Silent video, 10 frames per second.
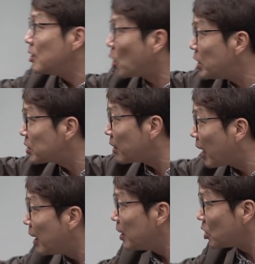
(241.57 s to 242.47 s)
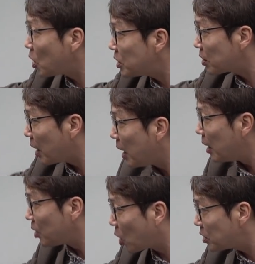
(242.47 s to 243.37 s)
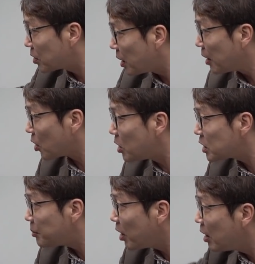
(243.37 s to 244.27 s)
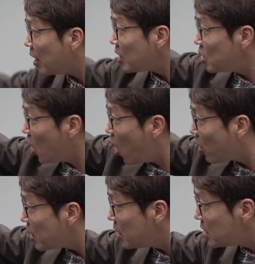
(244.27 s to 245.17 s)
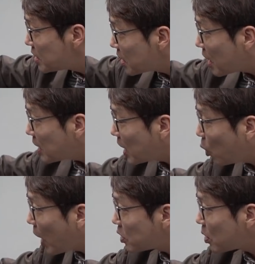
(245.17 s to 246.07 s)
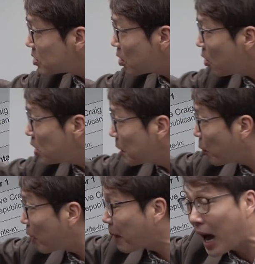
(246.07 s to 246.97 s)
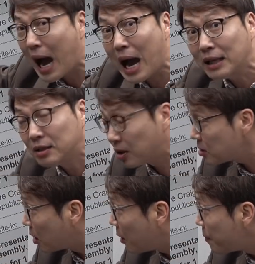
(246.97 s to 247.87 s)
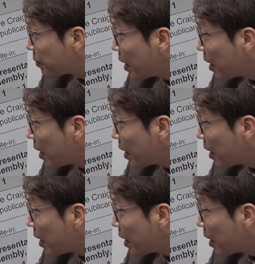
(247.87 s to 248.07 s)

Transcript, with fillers: 여길 찍거라, 여길 찍거라, 여길 찍거라, 여길 찍으면 여기를 찍겠다고 약속한 선거인단 표가 막 늘어서